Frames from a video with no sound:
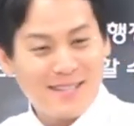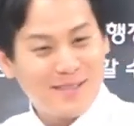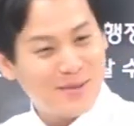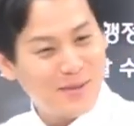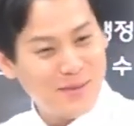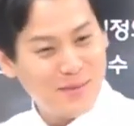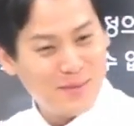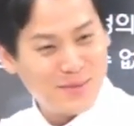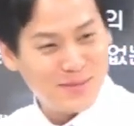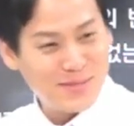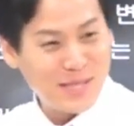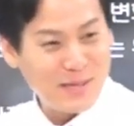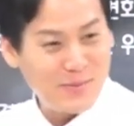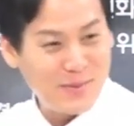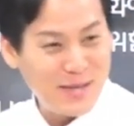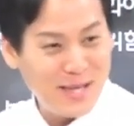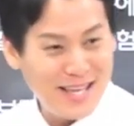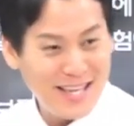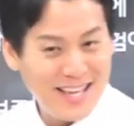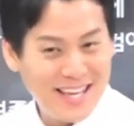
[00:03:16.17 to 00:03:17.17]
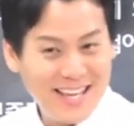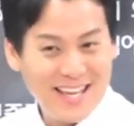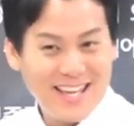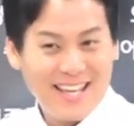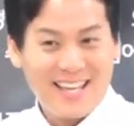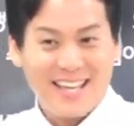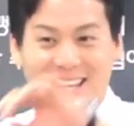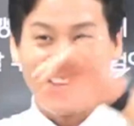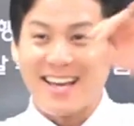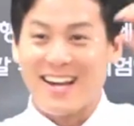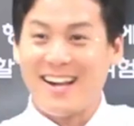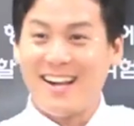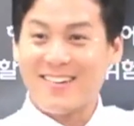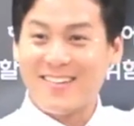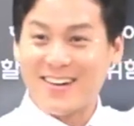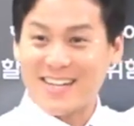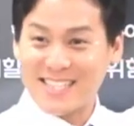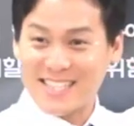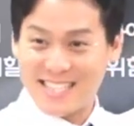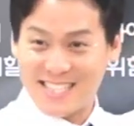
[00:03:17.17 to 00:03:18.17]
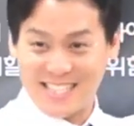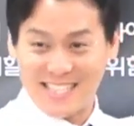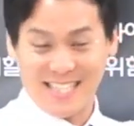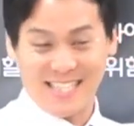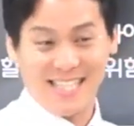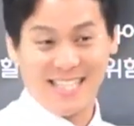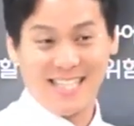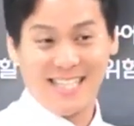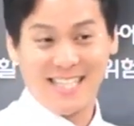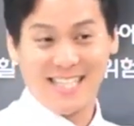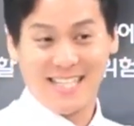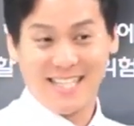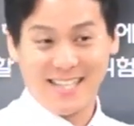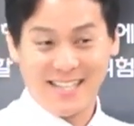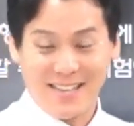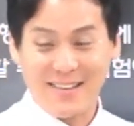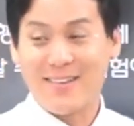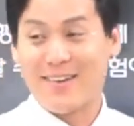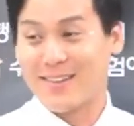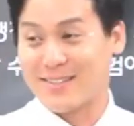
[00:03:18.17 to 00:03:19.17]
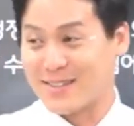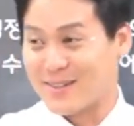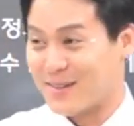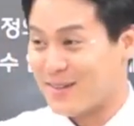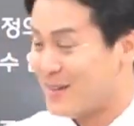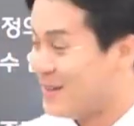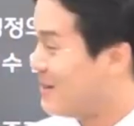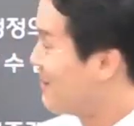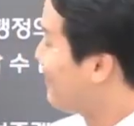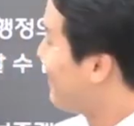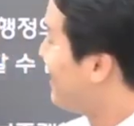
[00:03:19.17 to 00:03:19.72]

투입 요소 대비 결과치. 이거죠.